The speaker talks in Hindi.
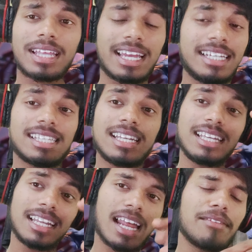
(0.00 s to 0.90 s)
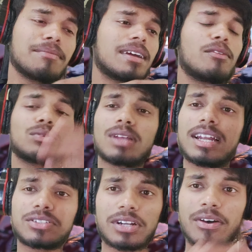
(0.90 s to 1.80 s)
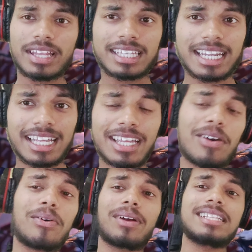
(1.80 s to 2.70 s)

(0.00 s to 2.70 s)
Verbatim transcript: पता है इसीलिए लाइफ में उतार चढ़ाव आते रहेंगे और